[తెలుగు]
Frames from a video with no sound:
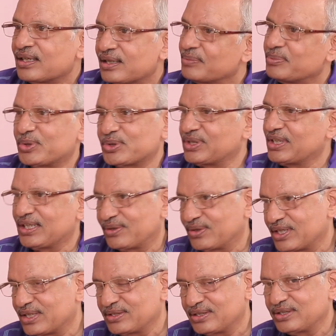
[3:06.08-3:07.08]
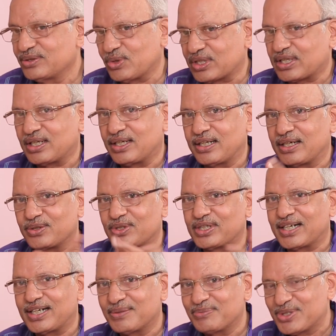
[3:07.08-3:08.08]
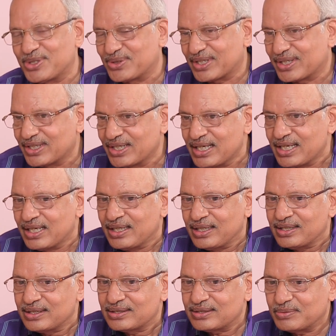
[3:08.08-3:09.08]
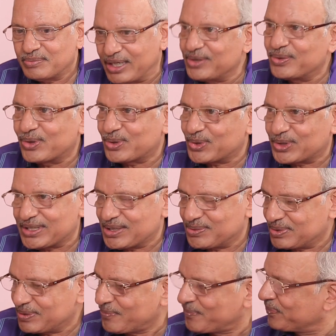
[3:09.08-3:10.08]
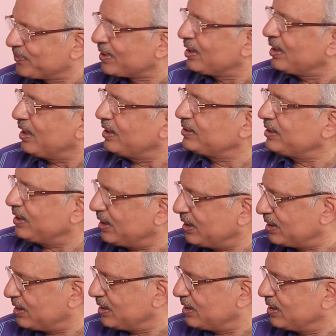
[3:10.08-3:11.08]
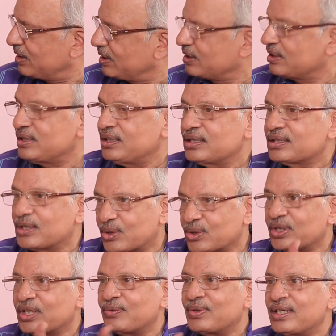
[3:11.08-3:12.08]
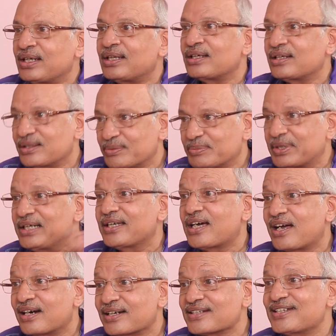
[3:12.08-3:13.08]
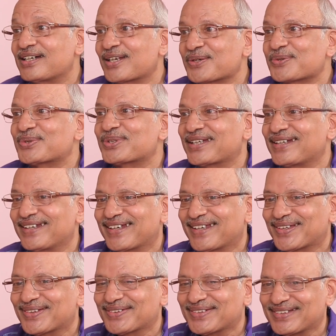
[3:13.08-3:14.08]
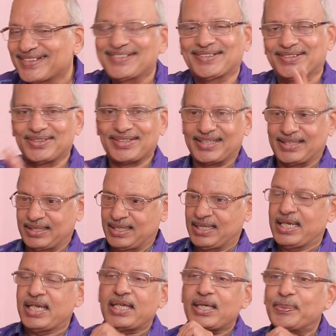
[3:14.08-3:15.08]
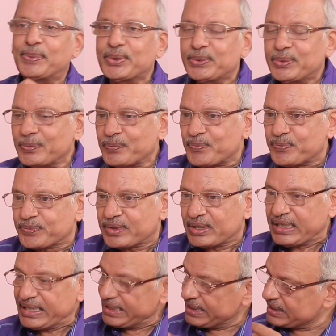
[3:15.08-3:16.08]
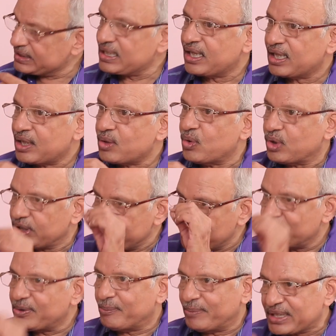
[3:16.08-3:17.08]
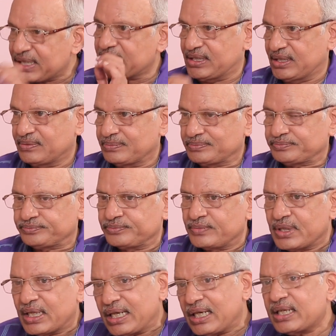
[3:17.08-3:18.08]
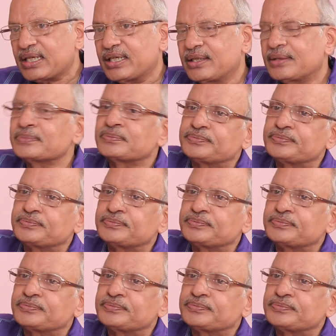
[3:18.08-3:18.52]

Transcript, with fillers: ఓకే పోతుంది ఇంకా ఉండదు ఇంకొక నెల రోజుల కంటే మించి ఉండదు సో మళ్ళీ ఇంకోటి కొత్తది అయితే ఇది కరోనా వల్ల మళ్ళీ ఆర్డర్ చేయడానికి కుదరలేదు ఓకే ఇప్పుడు ఇట్లా ఈ బొమ్మకి ఇది అలాగే